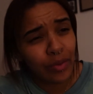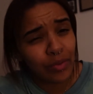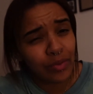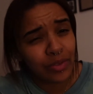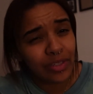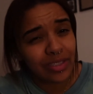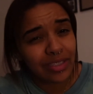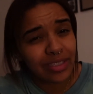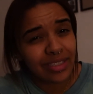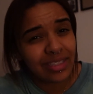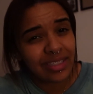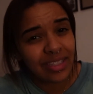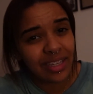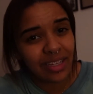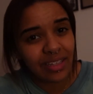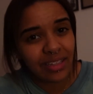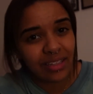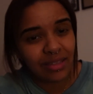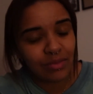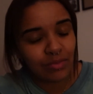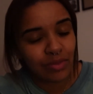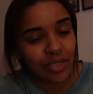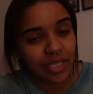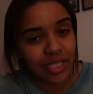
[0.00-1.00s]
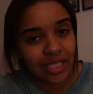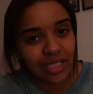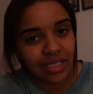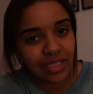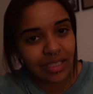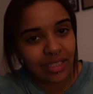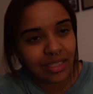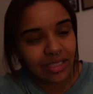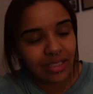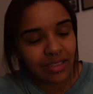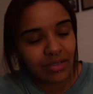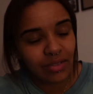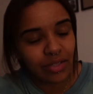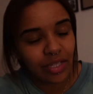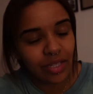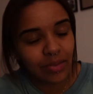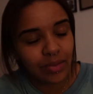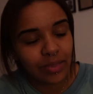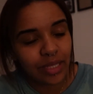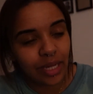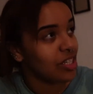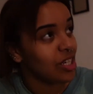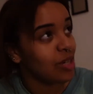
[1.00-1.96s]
moins 5, moins 10, un truc comme ça.